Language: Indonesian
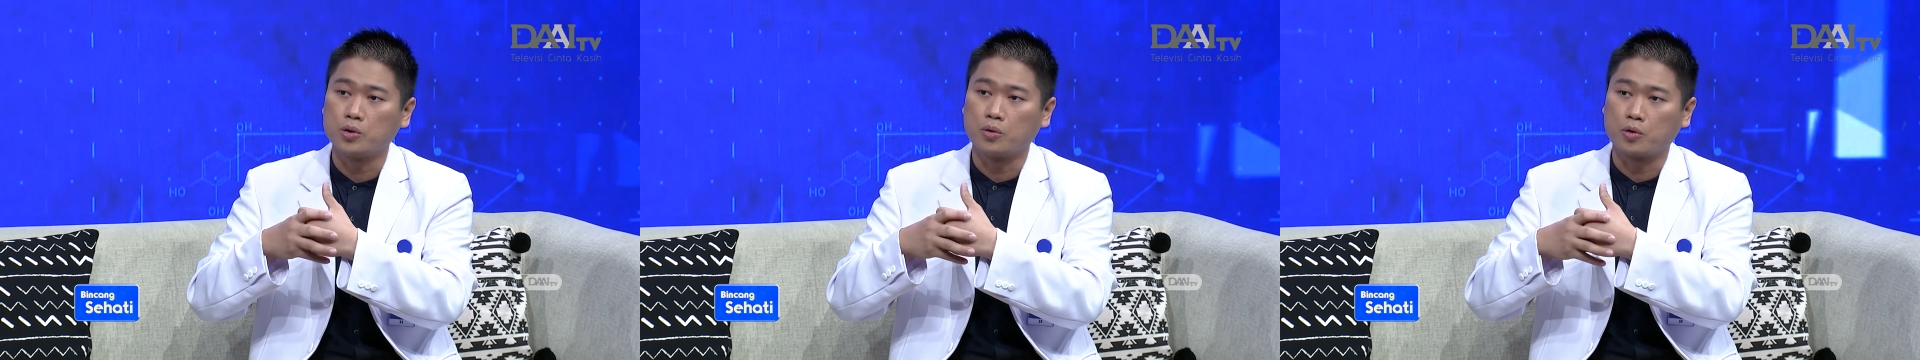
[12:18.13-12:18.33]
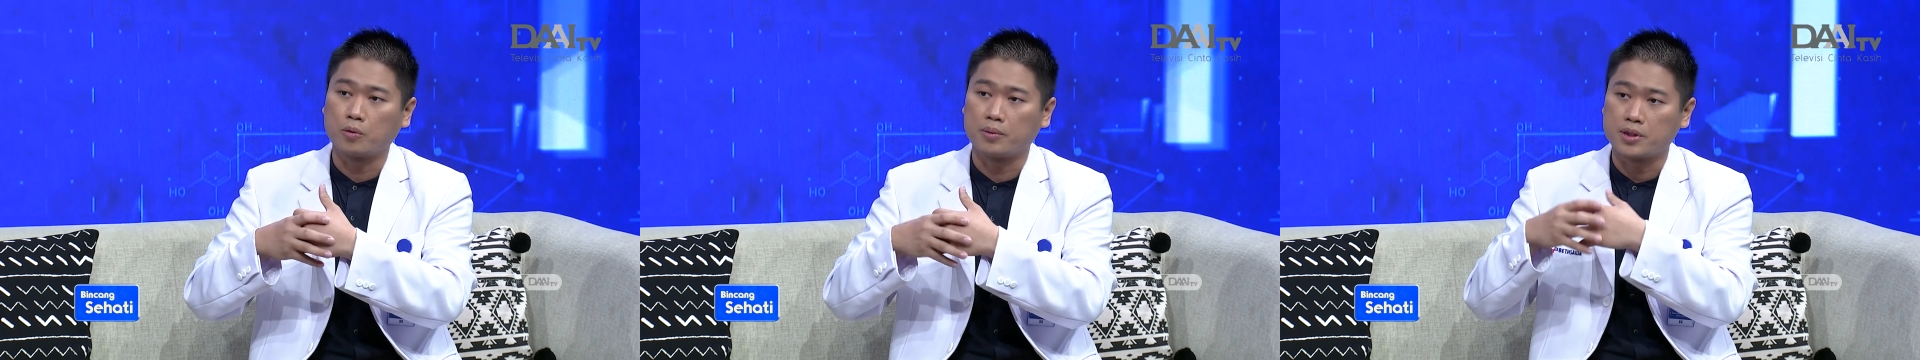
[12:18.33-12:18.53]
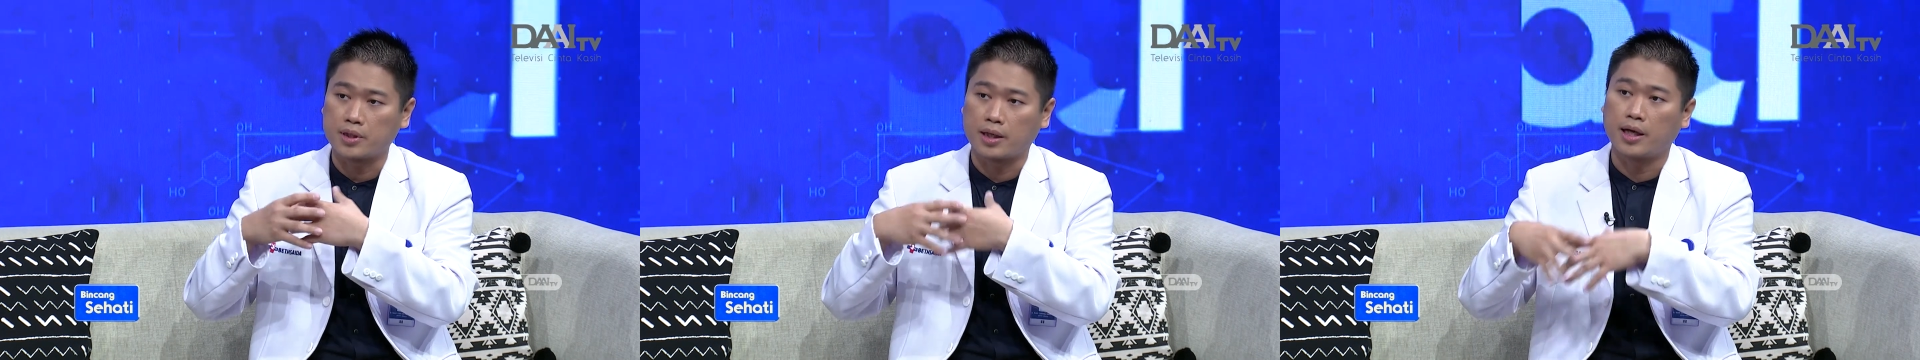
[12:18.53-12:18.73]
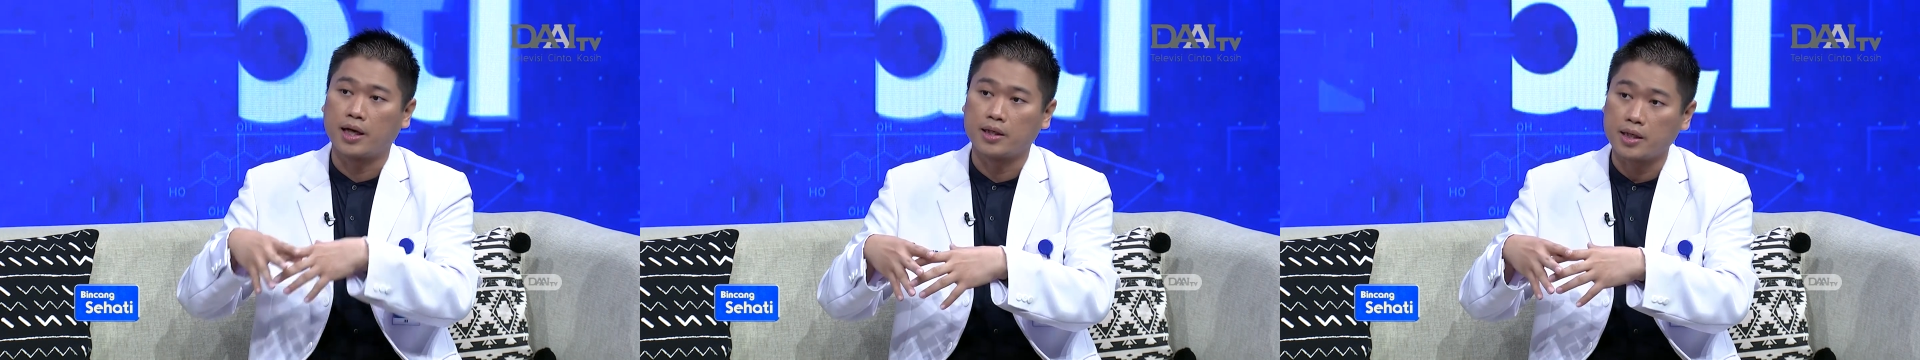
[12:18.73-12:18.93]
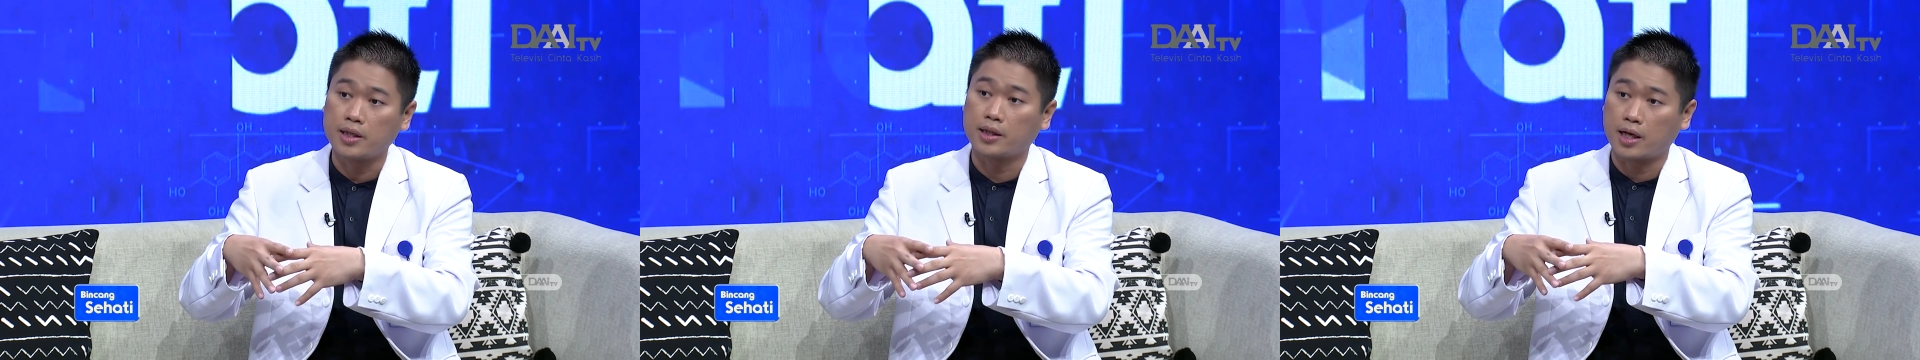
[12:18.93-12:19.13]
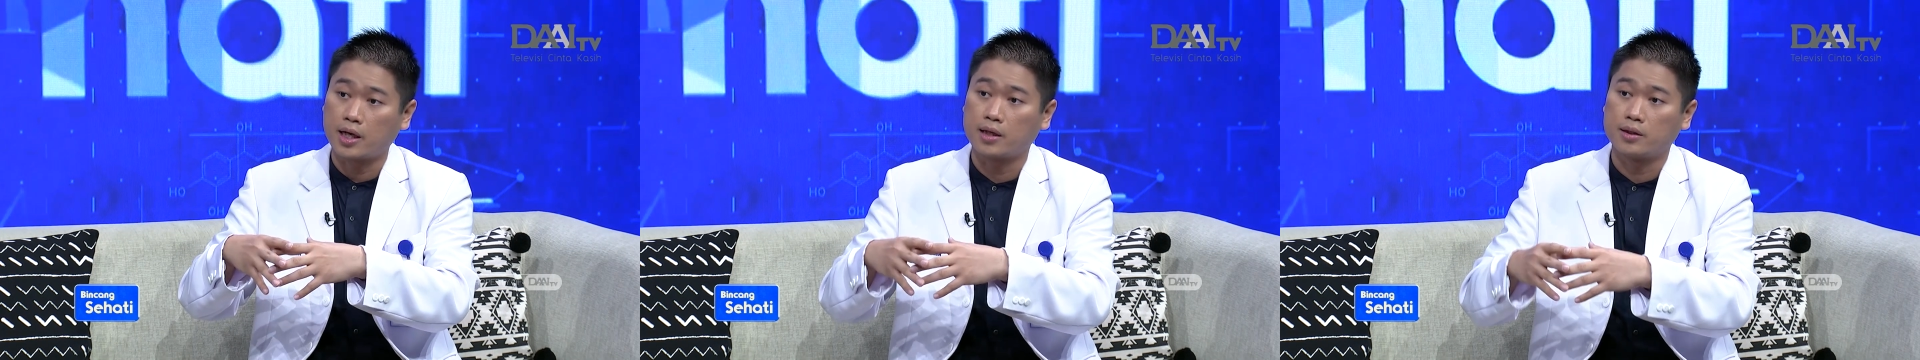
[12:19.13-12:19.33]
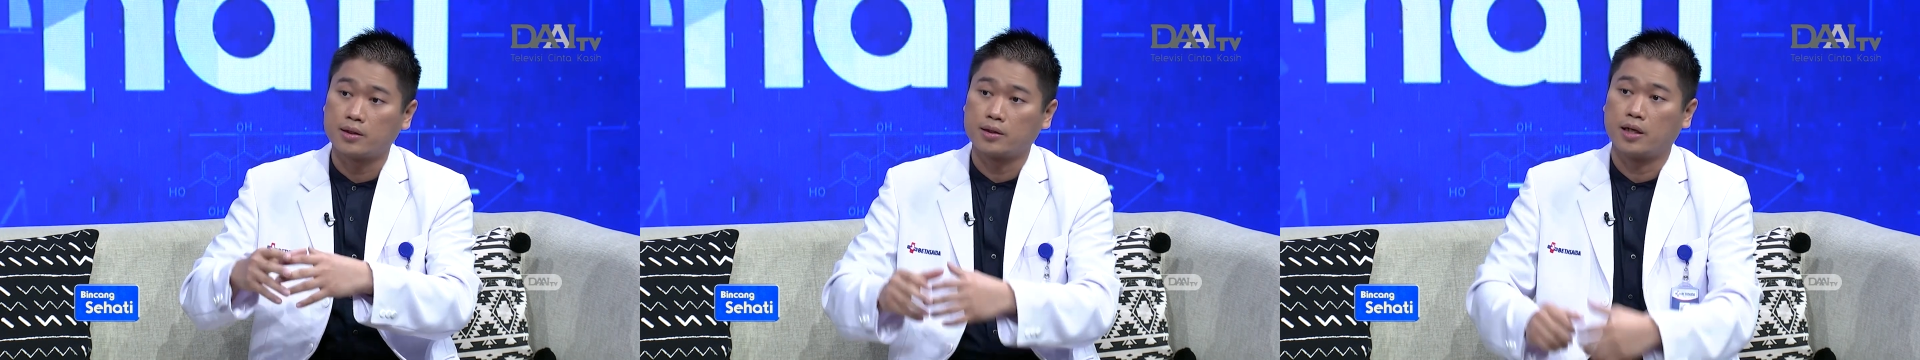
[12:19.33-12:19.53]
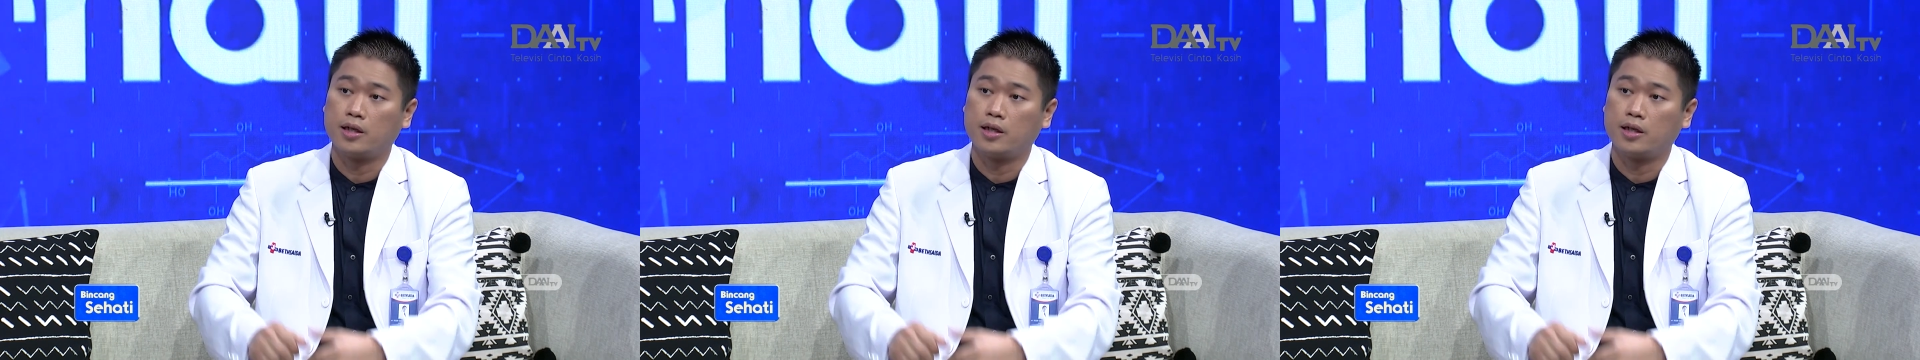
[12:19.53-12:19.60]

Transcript: untuk pencernaan kita hmm.